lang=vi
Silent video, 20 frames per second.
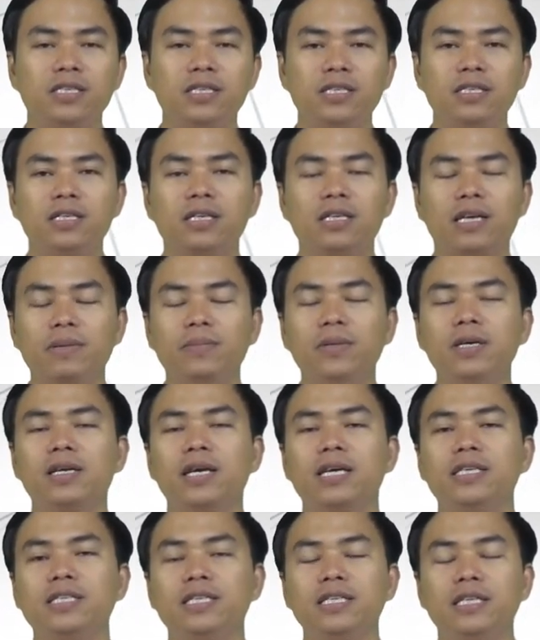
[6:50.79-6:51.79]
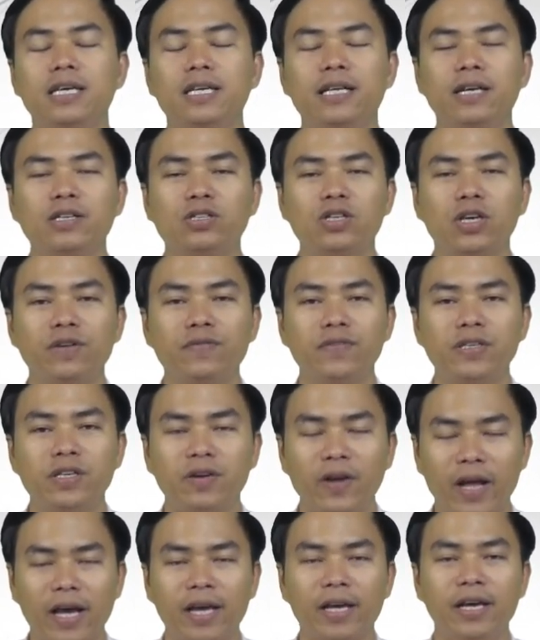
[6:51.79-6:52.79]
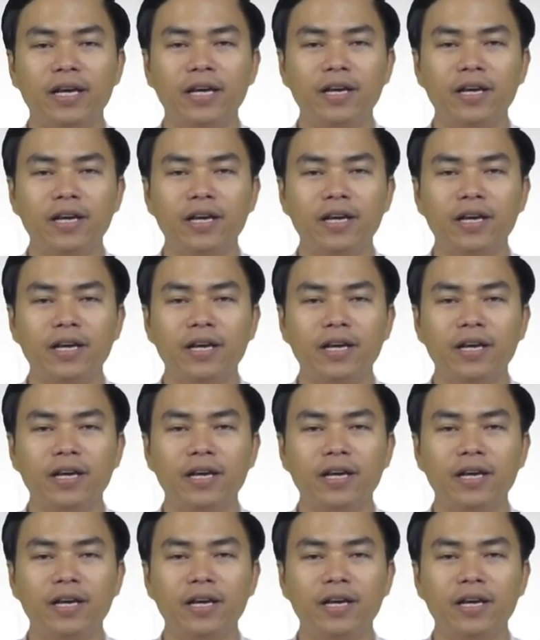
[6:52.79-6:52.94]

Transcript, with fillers: xin được cảm ơn các anh chị đã theo dõi video này